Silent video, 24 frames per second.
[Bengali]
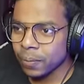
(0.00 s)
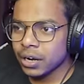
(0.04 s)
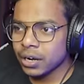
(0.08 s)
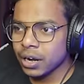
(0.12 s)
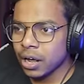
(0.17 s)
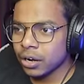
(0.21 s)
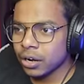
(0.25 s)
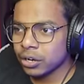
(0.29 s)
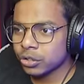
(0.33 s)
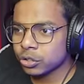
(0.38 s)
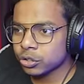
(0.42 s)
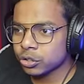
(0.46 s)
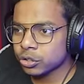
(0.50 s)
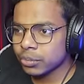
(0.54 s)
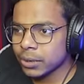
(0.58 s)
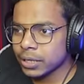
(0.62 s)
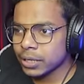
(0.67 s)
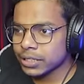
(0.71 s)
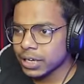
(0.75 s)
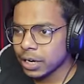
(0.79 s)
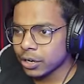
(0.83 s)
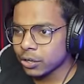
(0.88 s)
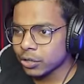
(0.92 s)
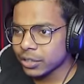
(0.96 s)
না হলে তো তোমরা
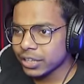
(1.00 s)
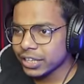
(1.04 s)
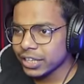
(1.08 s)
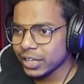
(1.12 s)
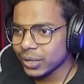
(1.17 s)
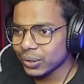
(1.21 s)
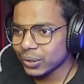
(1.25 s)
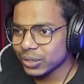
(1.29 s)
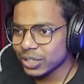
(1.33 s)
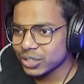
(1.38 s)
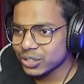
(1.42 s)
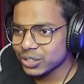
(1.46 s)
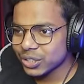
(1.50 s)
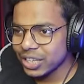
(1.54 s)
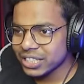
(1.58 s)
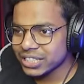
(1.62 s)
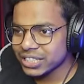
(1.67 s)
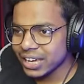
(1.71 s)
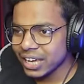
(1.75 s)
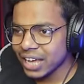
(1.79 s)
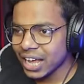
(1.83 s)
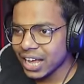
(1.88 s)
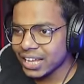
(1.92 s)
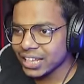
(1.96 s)
জানোই কি হতে
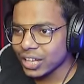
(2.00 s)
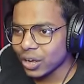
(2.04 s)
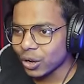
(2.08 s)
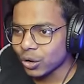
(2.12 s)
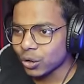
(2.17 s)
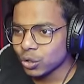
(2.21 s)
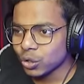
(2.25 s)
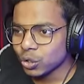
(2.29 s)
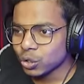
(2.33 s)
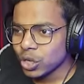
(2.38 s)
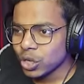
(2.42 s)
চলেছে এই দেখো